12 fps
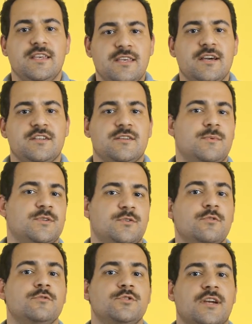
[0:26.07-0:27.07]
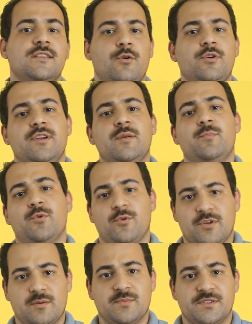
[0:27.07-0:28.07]
iki aşamadan oluşan öğrenim
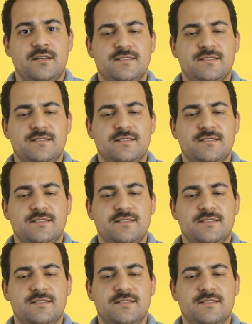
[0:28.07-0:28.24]
programıdır.